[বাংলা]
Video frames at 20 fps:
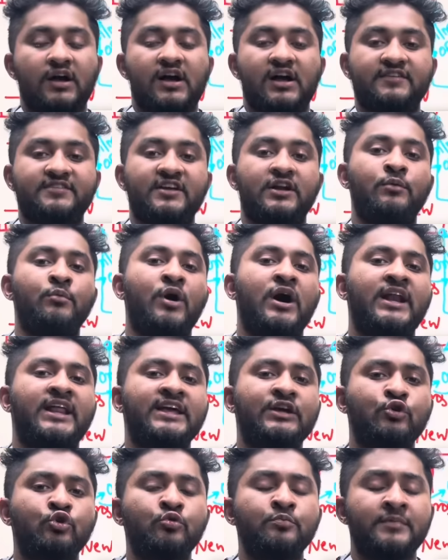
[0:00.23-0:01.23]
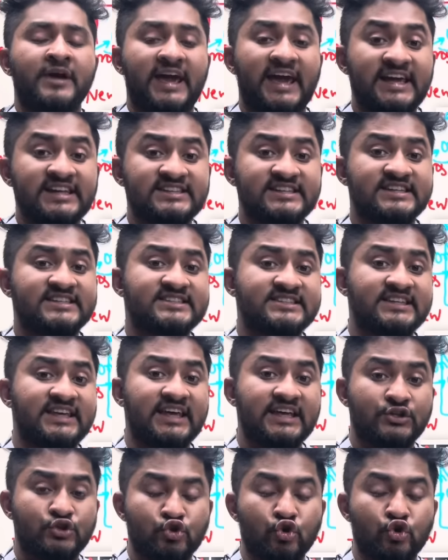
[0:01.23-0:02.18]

আসসালামু আলাইকুম এইচএসসি